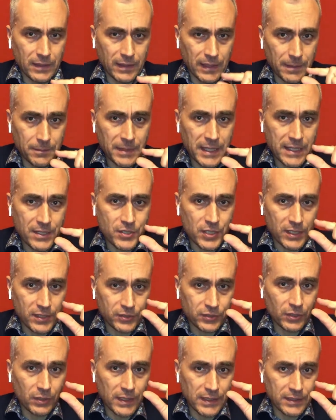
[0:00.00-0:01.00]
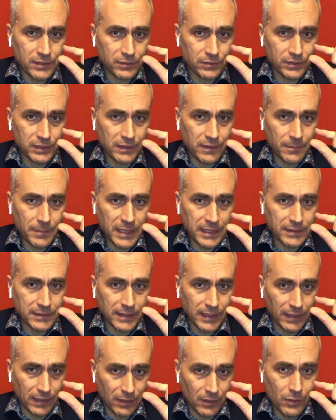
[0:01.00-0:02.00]
emergere solo ed
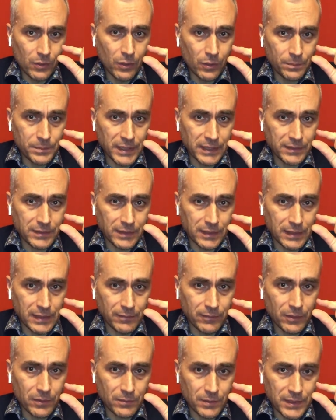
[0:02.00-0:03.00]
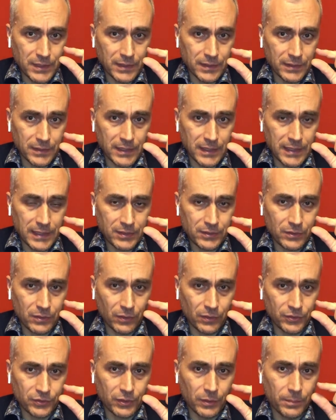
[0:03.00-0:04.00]
esclusivamente l'obiettivo, quindi di
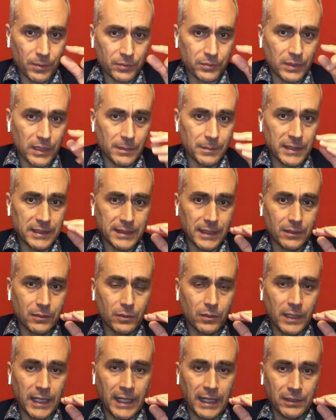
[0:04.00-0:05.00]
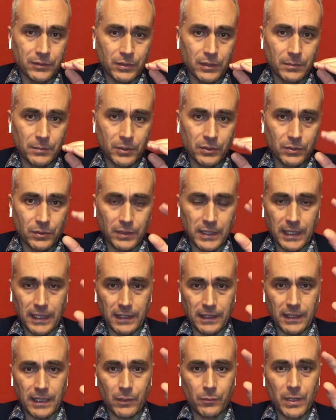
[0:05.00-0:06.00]
nascosto, opportunamente angolato in modo
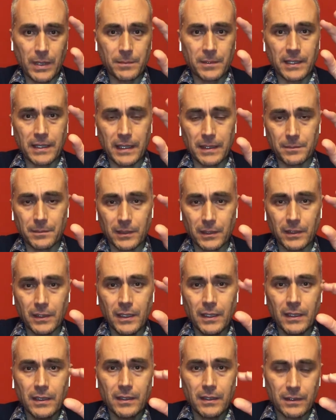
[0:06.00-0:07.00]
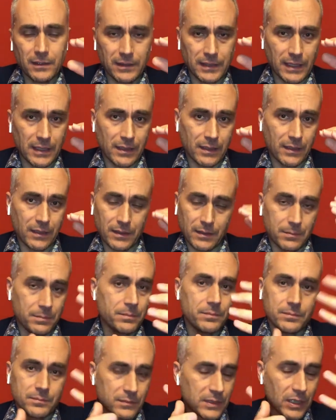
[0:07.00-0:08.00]
che la webcam
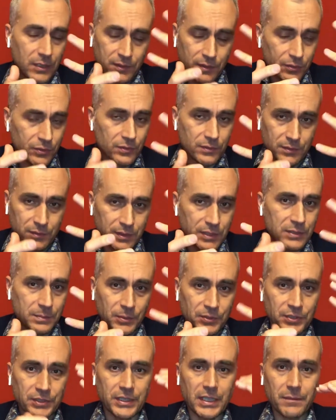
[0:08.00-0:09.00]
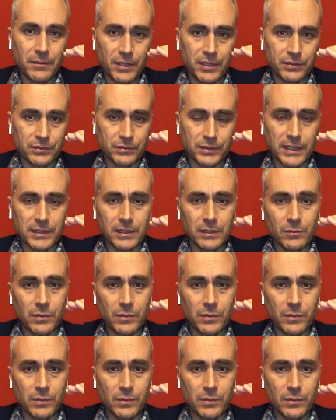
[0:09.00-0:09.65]
del, del, dispositivo che sto usando in